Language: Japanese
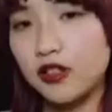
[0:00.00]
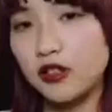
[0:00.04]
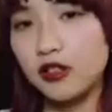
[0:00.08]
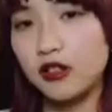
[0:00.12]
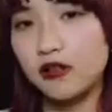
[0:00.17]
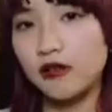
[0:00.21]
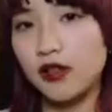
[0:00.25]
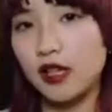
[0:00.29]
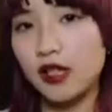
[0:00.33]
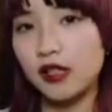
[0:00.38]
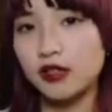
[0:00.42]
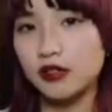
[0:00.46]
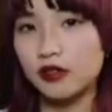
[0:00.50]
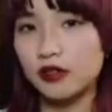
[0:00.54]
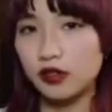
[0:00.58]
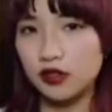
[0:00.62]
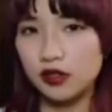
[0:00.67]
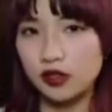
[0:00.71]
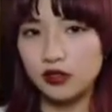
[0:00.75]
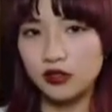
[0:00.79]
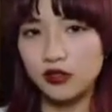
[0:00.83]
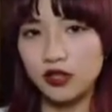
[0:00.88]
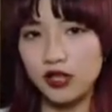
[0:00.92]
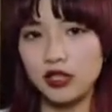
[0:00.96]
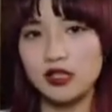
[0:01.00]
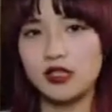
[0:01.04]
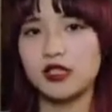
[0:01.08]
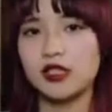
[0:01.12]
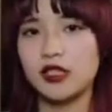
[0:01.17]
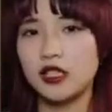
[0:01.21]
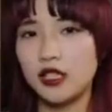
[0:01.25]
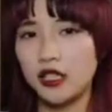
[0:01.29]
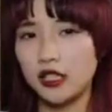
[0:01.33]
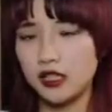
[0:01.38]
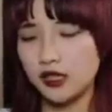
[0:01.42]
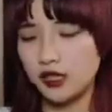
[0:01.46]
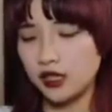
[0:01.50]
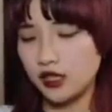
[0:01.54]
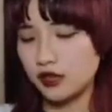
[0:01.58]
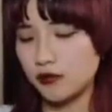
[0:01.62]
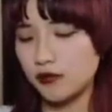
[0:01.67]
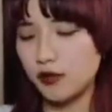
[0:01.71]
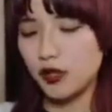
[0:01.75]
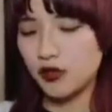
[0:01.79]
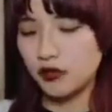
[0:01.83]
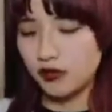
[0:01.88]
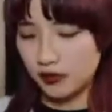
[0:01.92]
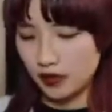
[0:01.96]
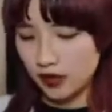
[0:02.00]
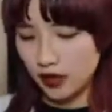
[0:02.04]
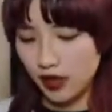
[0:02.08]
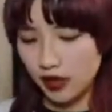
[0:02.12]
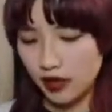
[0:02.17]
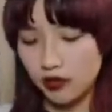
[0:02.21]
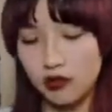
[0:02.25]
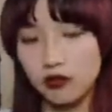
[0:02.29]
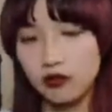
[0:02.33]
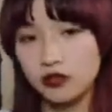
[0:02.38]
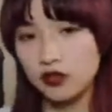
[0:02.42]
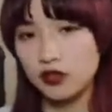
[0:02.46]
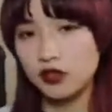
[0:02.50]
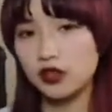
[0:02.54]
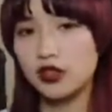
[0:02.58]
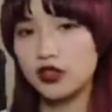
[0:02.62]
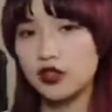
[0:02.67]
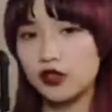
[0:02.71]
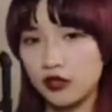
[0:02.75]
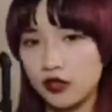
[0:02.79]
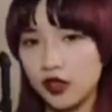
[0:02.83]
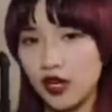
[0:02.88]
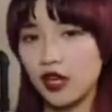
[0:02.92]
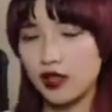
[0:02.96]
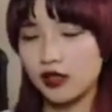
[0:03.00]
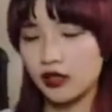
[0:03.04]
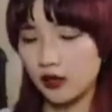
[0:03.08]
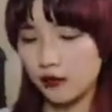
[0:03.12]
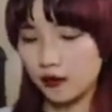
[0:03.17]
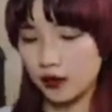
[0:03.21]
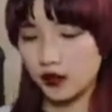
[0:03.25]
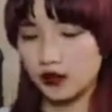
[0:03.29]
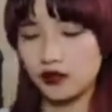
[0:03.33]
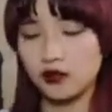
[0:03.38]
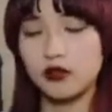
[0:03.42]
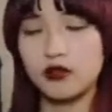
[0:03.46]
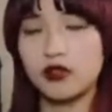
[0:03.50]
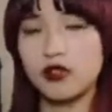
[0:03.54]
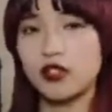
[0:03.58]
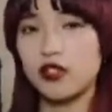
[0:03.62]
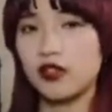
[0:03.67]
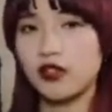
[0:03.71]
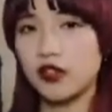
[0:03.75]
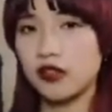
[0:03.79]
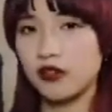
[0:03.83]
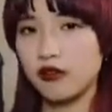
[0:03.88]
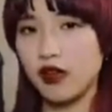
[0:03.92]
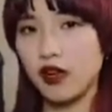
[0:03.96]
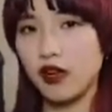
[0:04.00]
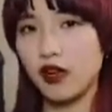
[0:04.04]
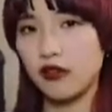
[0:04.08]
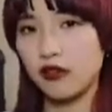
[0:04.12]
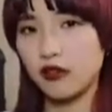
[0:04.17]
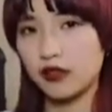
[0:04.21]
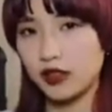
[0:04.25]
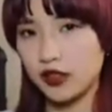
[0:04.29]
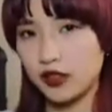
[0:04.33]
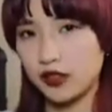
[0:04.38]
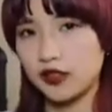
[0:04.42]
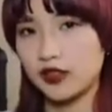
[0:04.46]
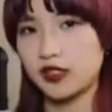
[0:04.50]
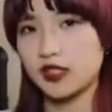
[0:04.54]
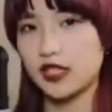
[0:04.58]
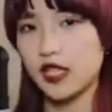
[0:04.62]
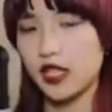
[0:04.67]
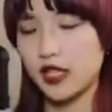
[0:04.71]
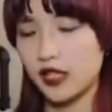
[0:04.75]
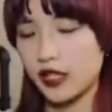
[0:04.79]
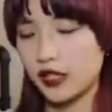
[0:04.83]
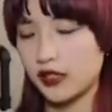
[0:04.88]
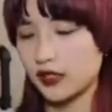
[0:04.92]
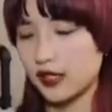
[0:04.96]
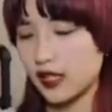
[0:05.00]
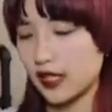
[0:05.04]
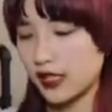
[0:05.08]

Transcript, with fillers: いはすごいストレスになってしまうので香水とかタバコの匂いには気をつけてくだ